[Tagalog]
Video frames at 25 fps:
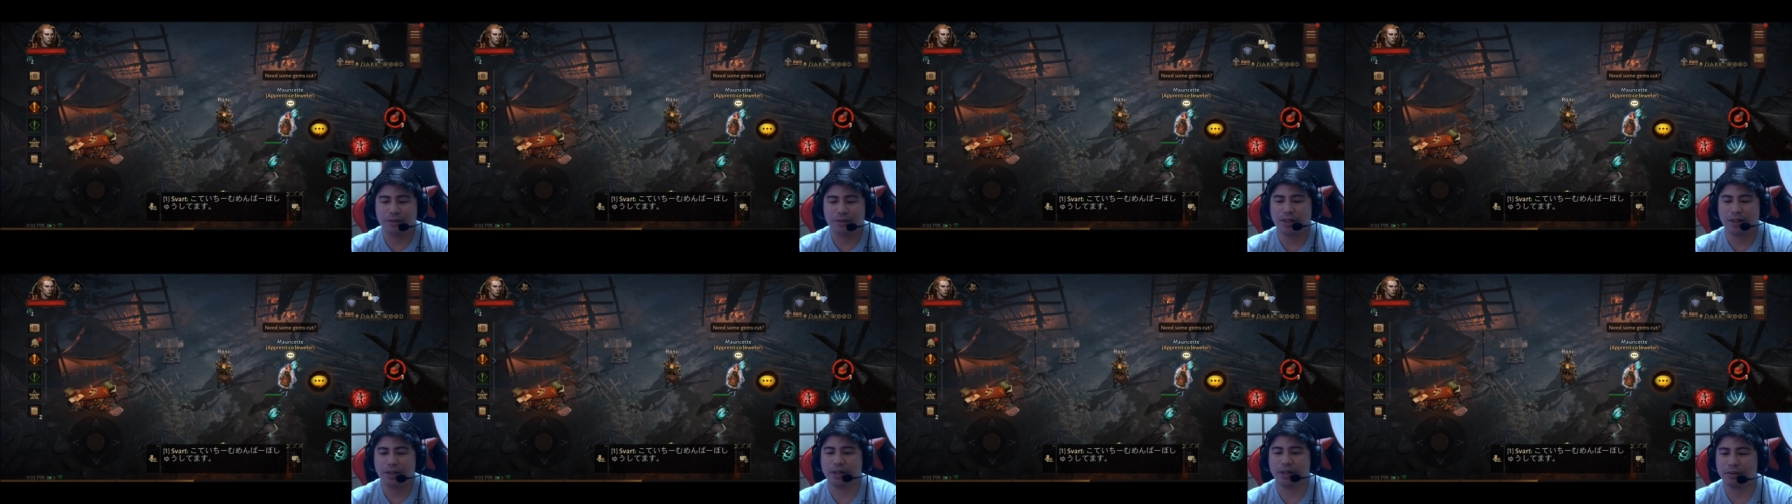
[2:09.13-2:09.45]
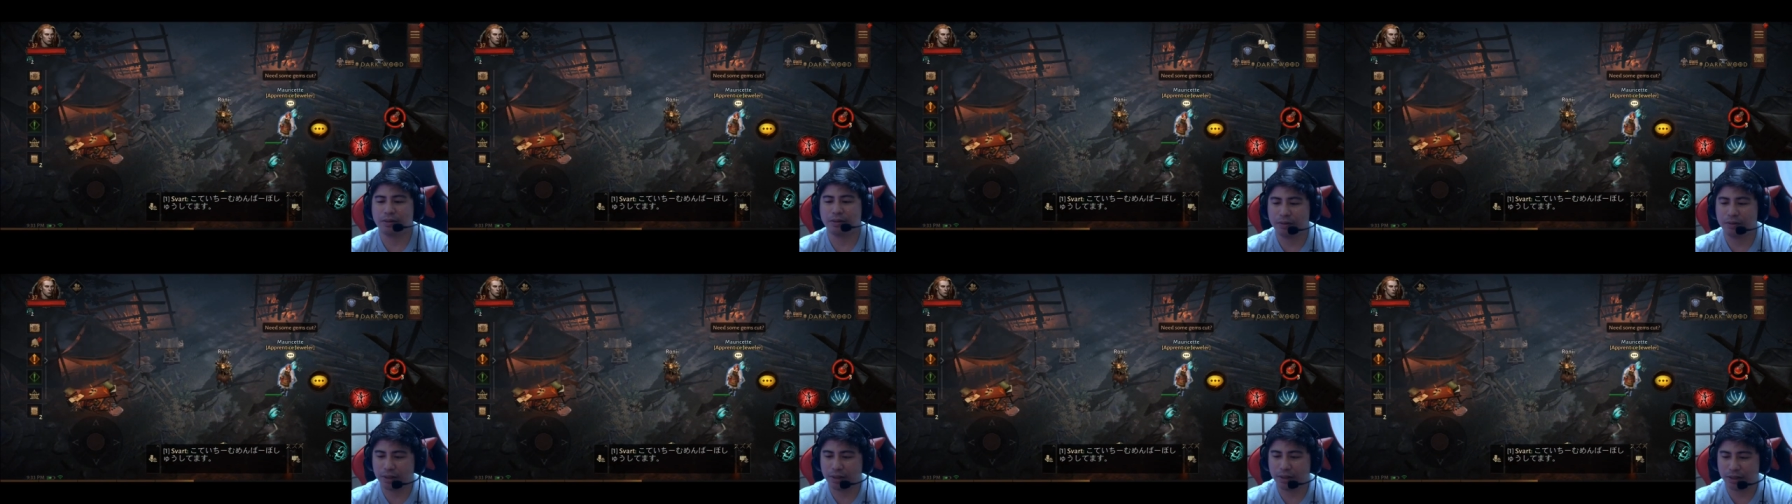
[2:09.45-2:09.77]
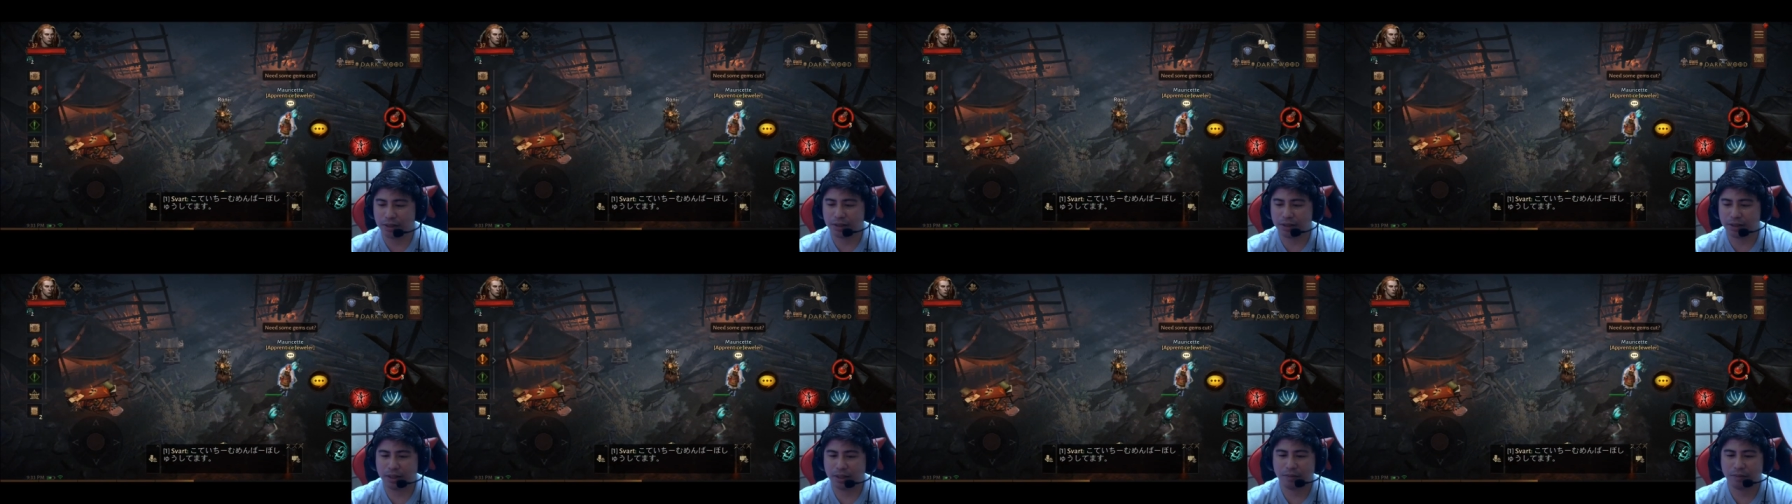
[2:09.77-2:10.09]
na ako
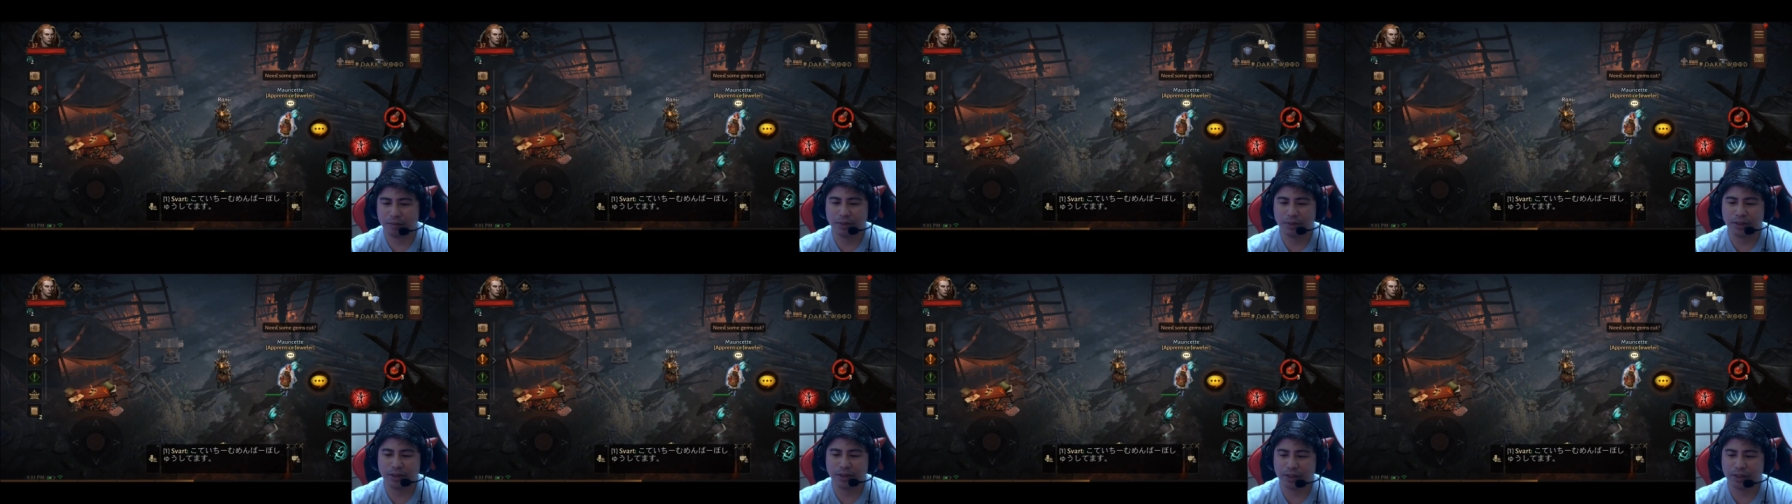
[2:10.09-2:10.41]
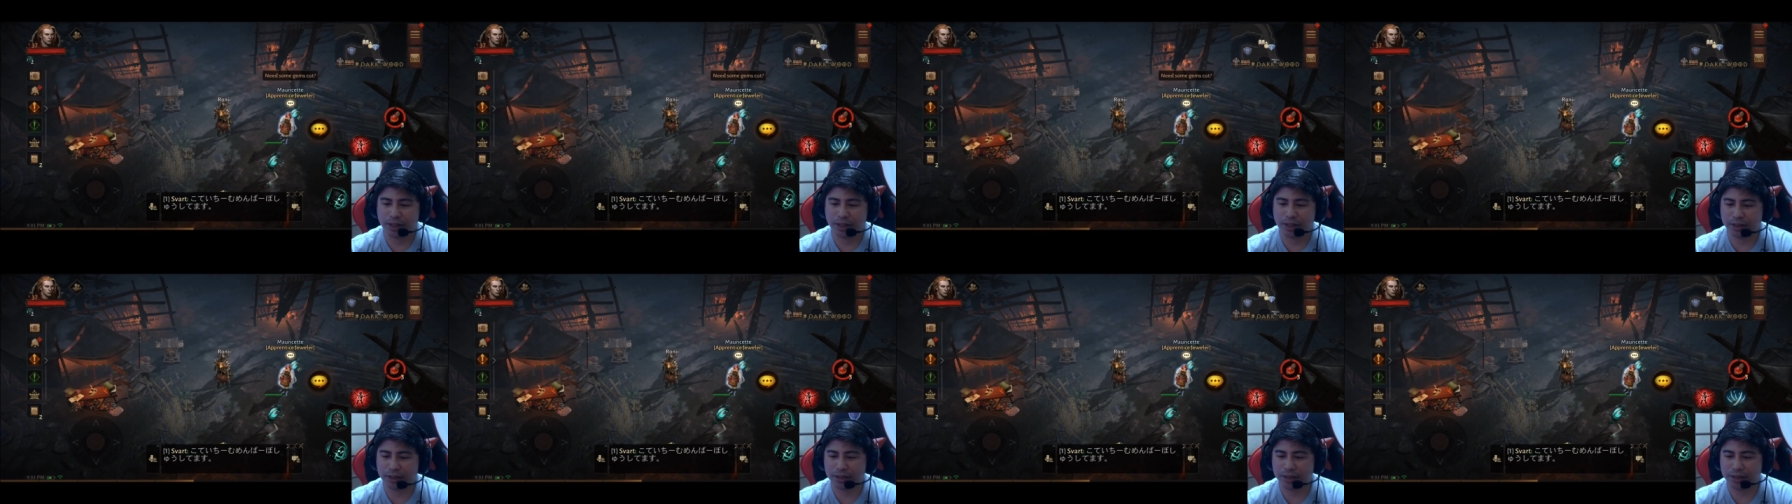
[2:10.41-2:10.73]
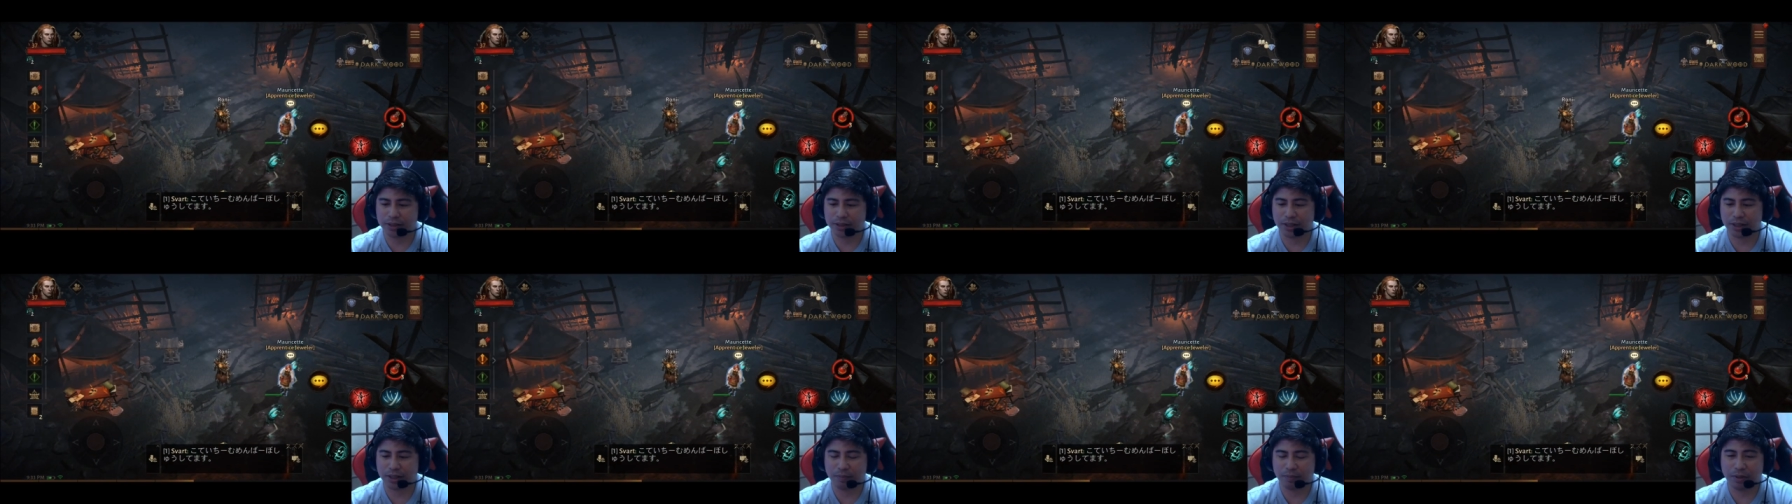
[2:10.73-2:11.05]
eh level
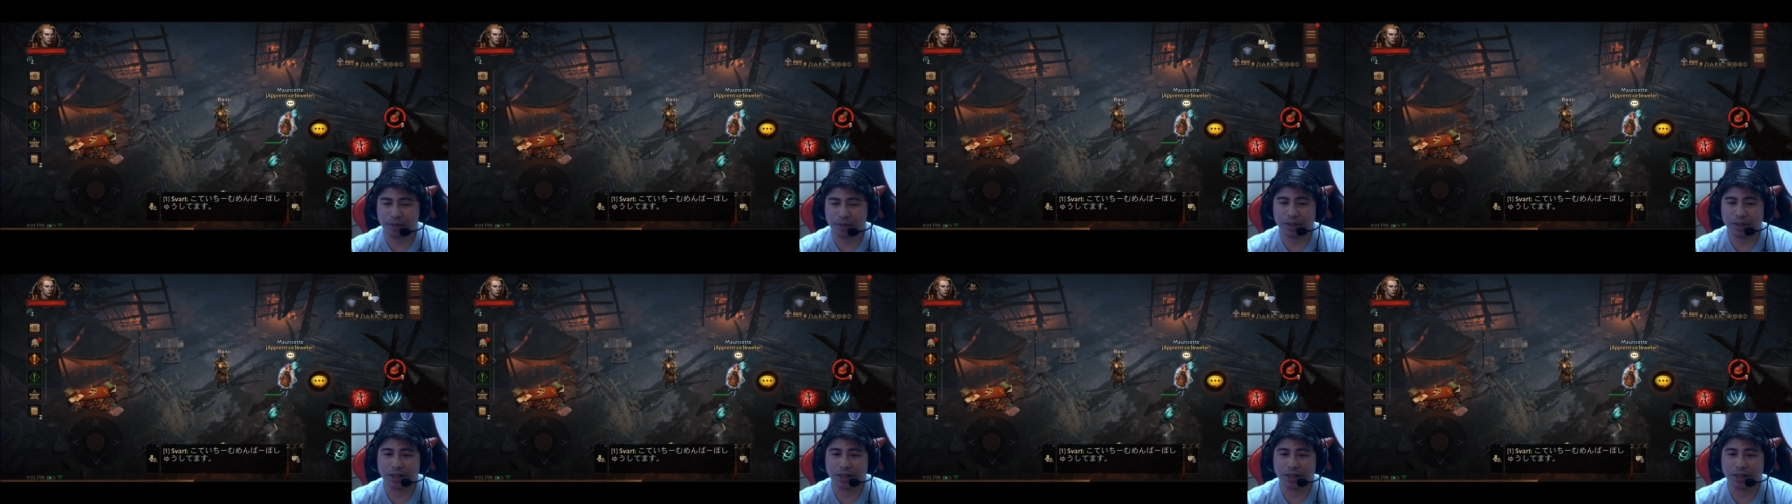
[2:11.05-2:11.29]
37